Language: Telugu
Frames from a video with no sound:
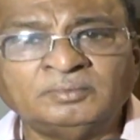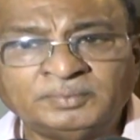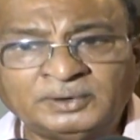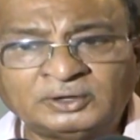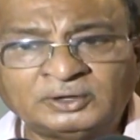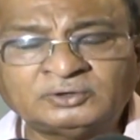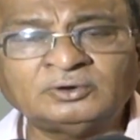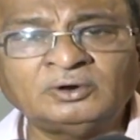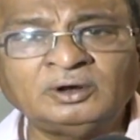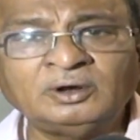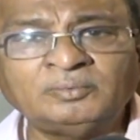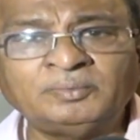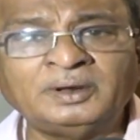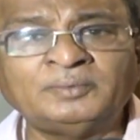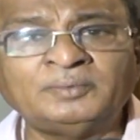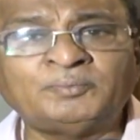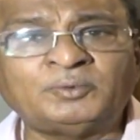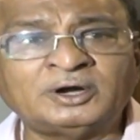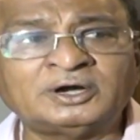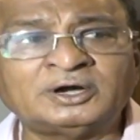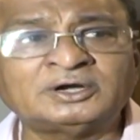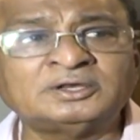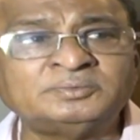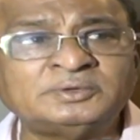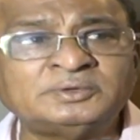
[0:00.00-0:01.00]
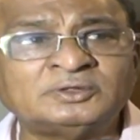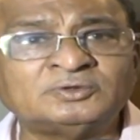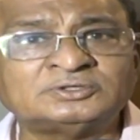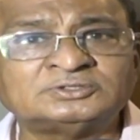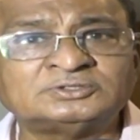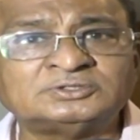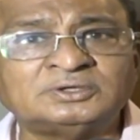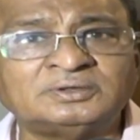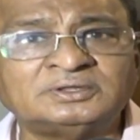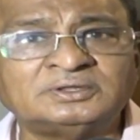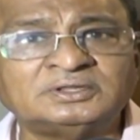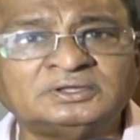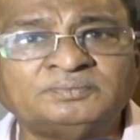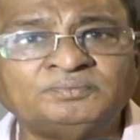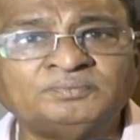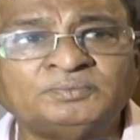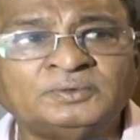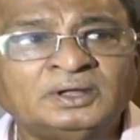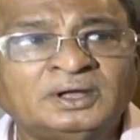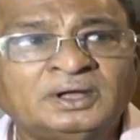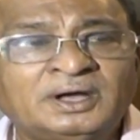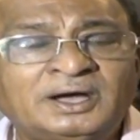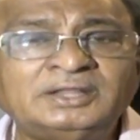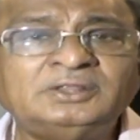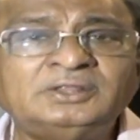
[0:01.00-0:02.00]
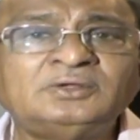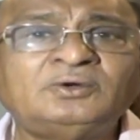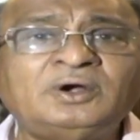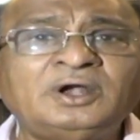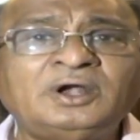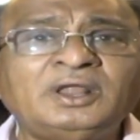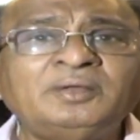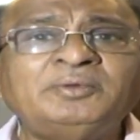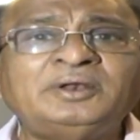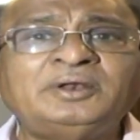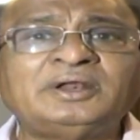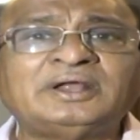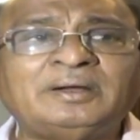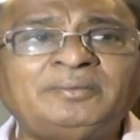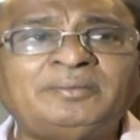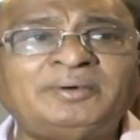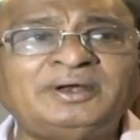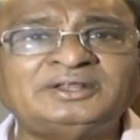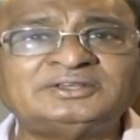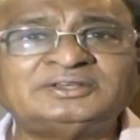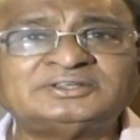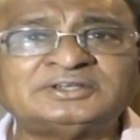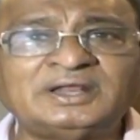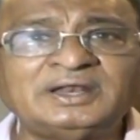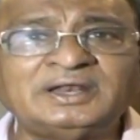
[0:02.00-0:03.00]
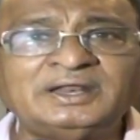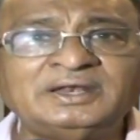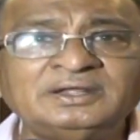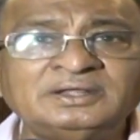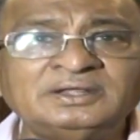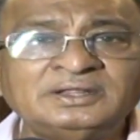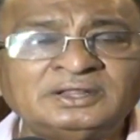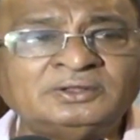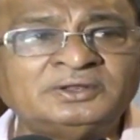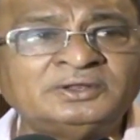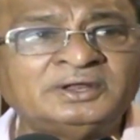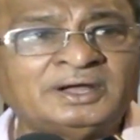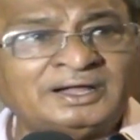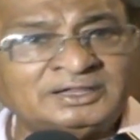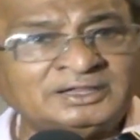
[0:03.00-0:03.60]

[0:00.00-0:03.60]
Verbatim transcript: పెట్రోల్ ప్రొడక్ట్స్ మీద వస్తూ ఉంది అది కూడా మీరు కబలించాలని ఇది